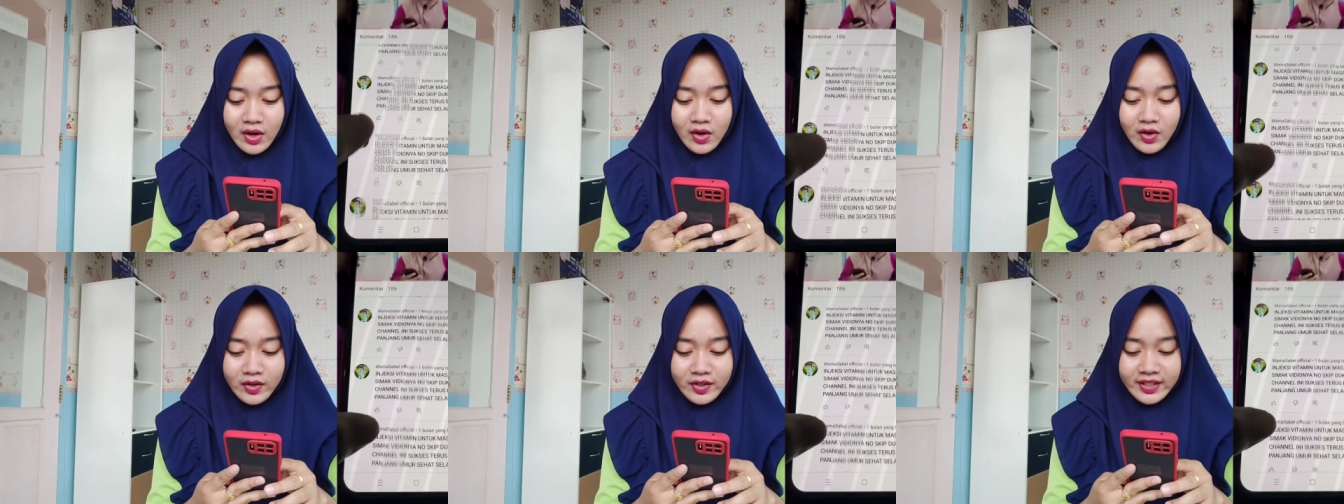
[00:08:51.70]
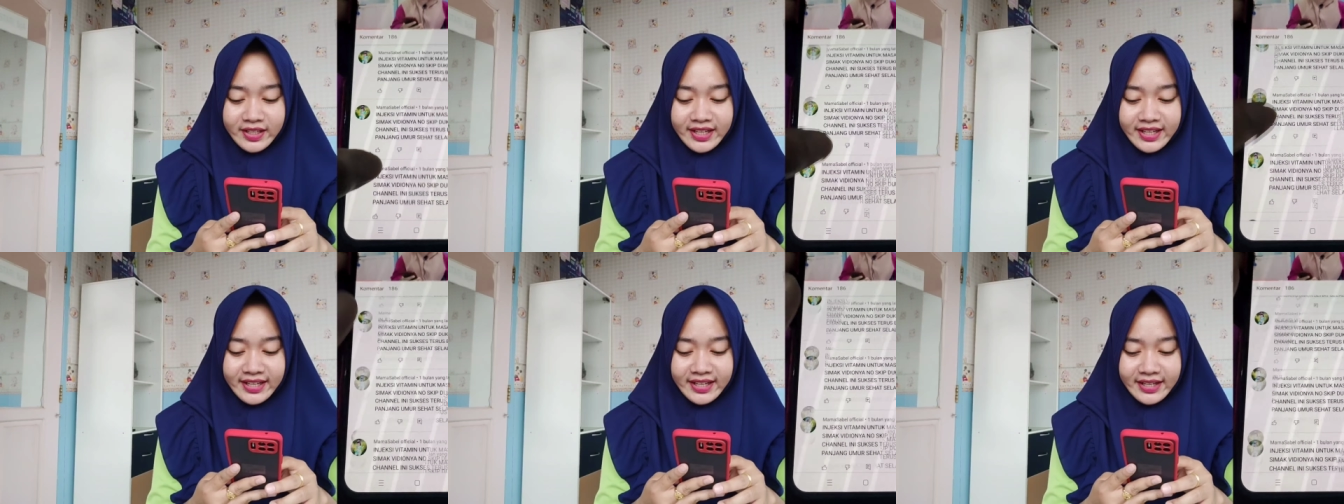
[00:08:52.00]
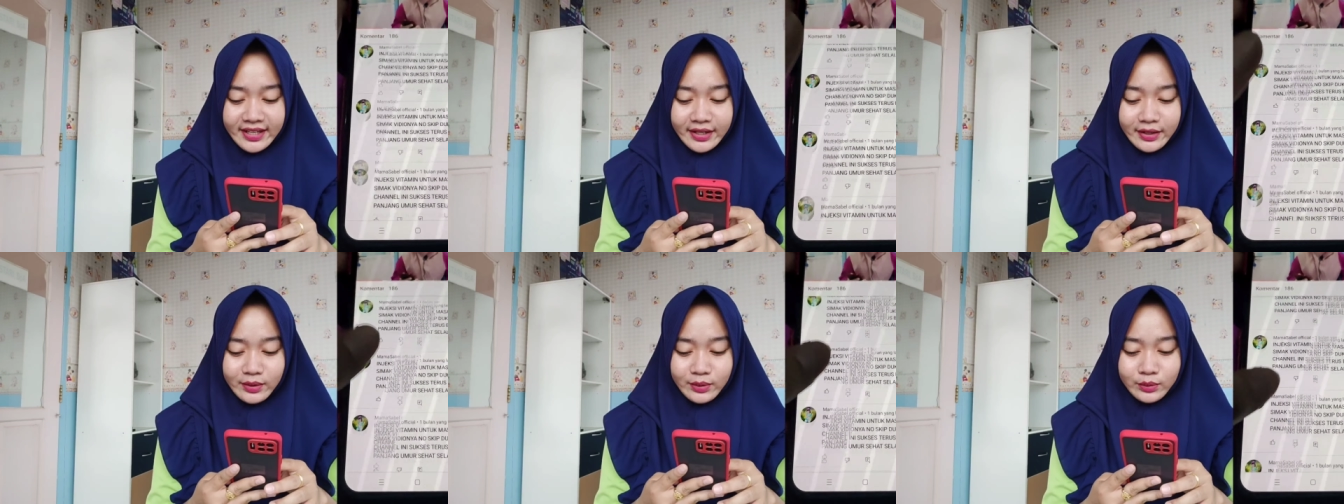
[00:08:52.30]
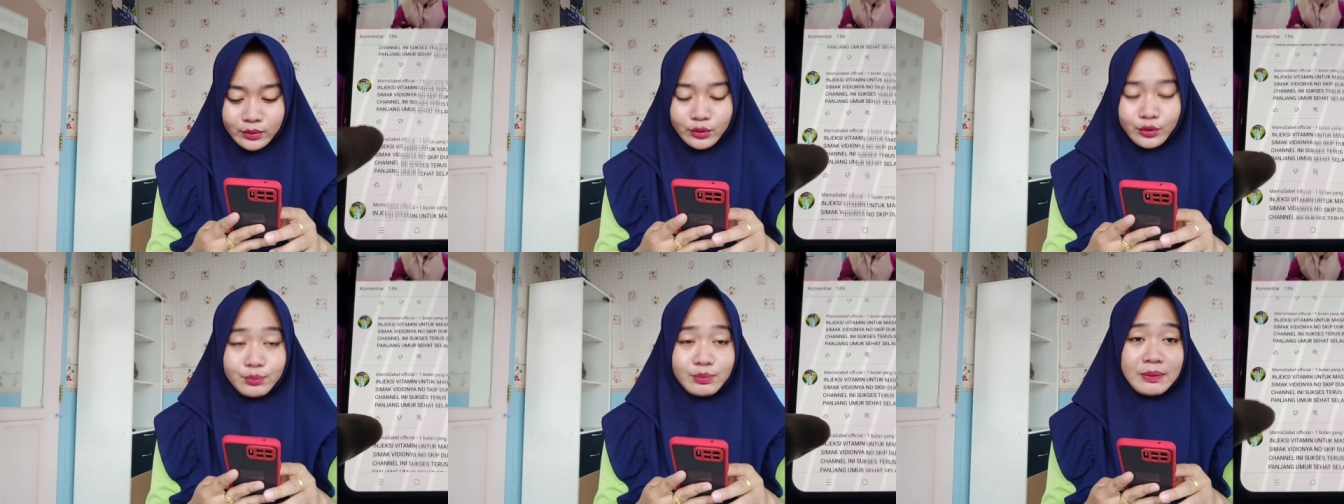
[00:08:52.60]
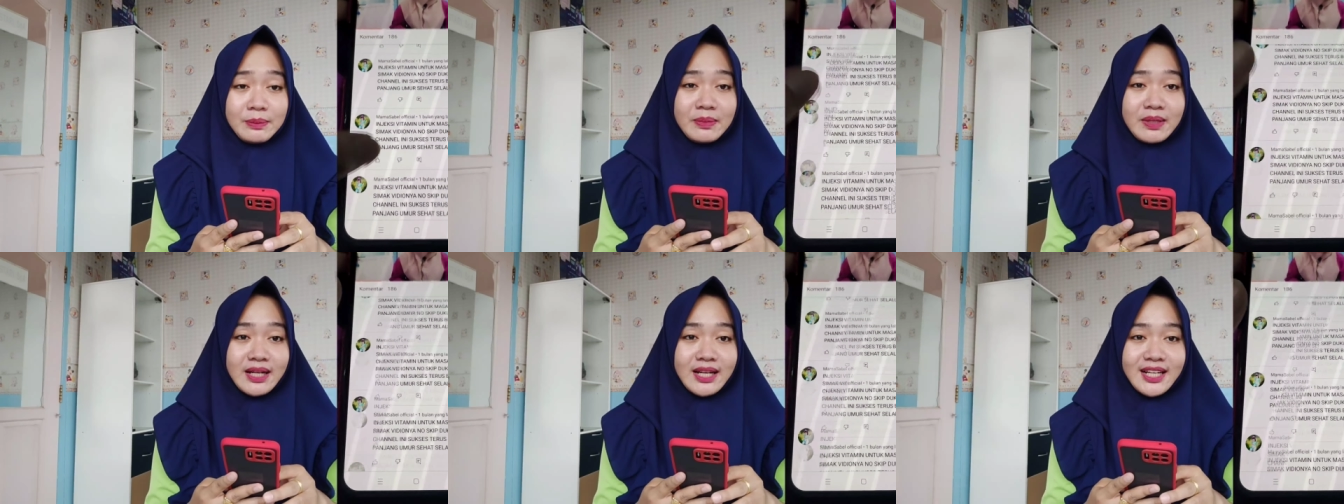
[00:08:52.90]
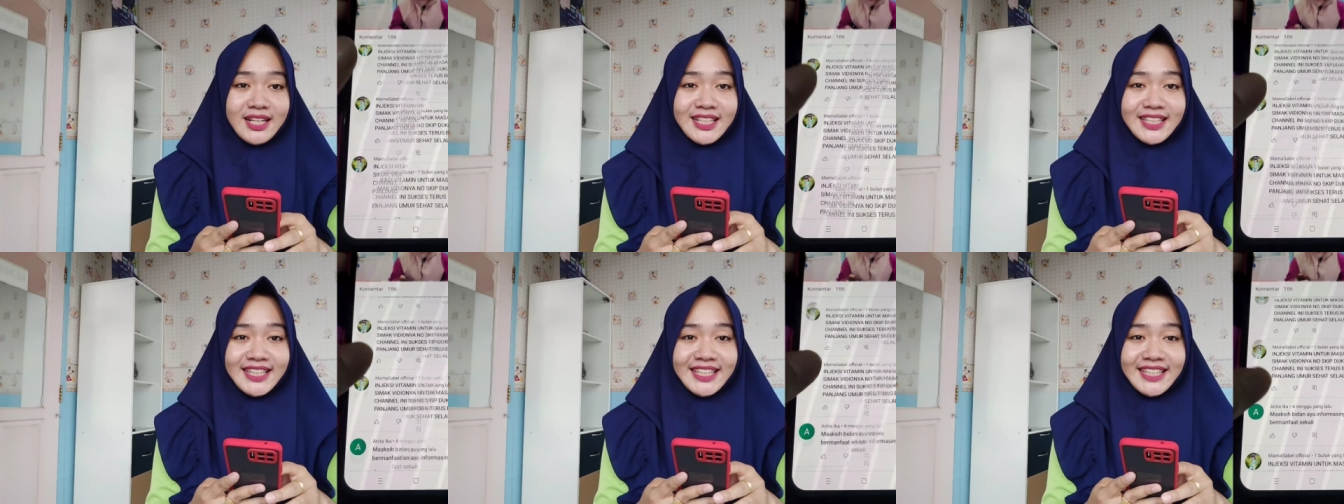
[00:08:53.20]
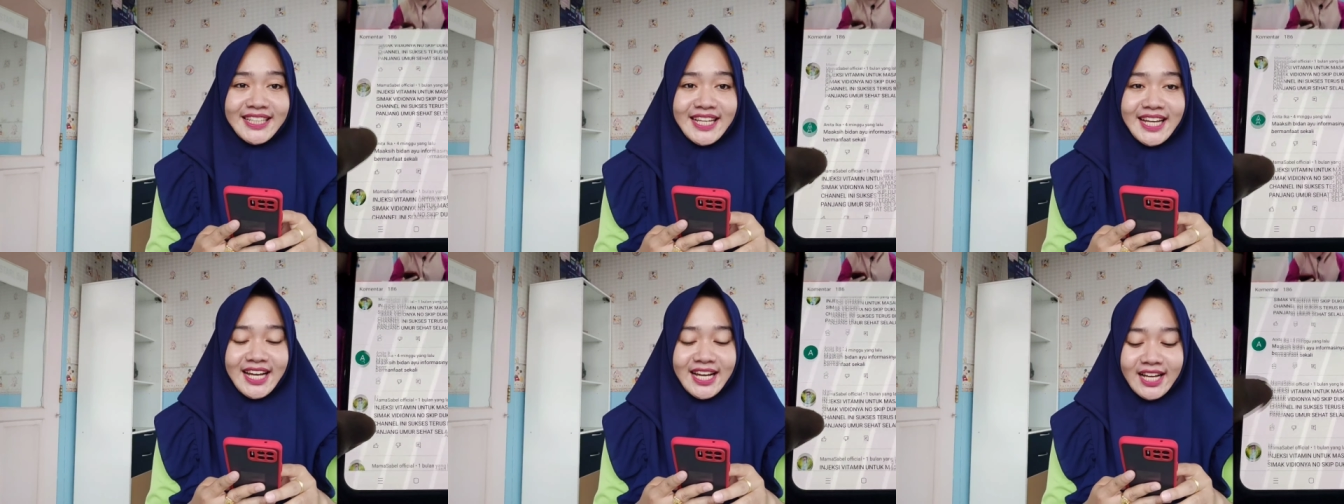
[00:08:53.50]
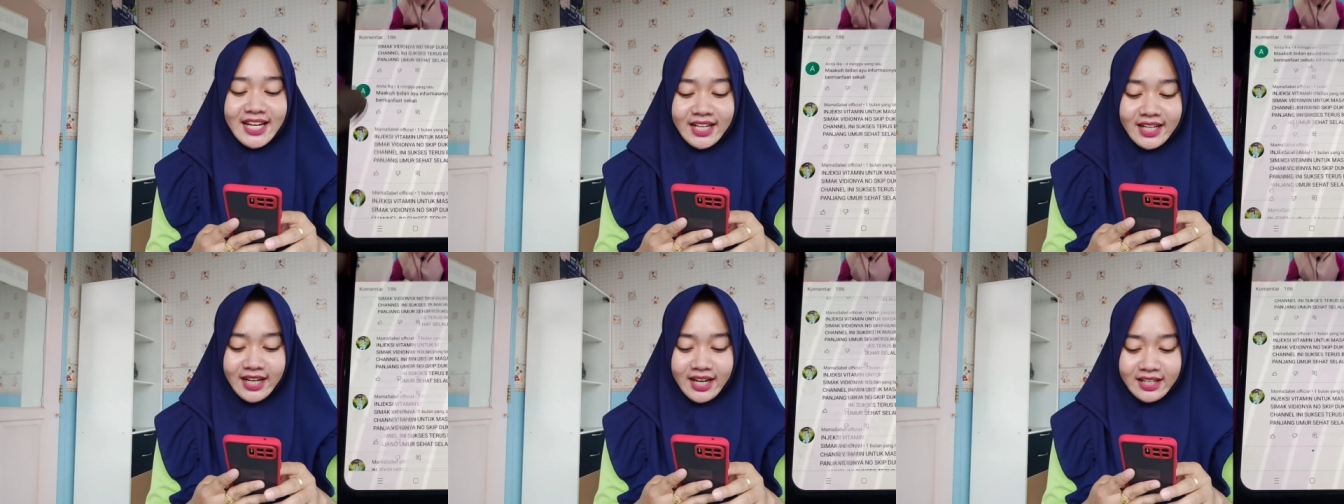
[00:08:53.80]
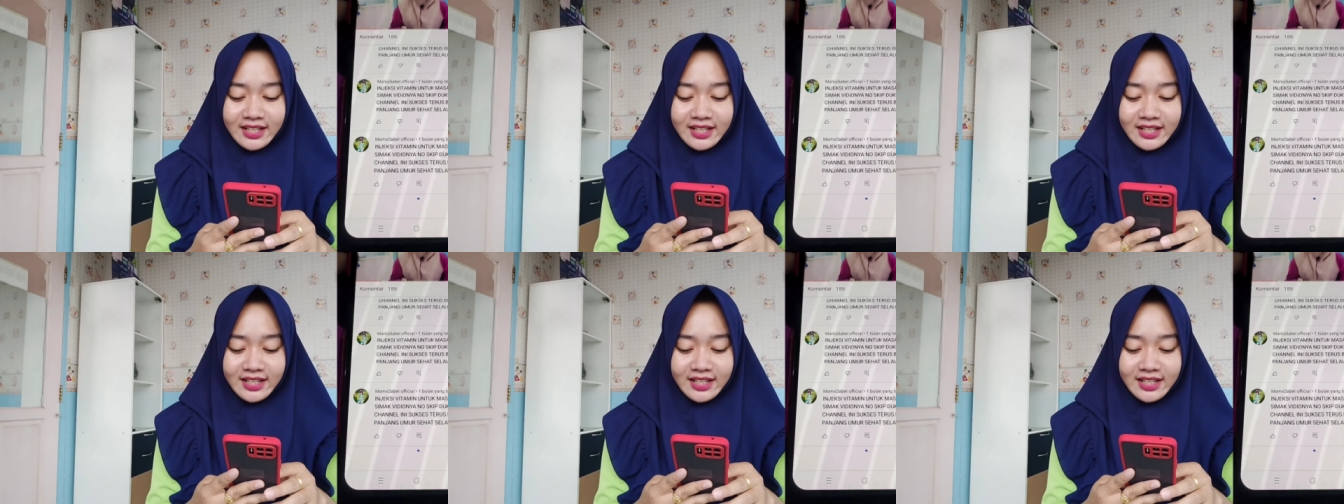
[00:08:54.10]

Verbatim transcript: Oke, untuk pemenang ketiga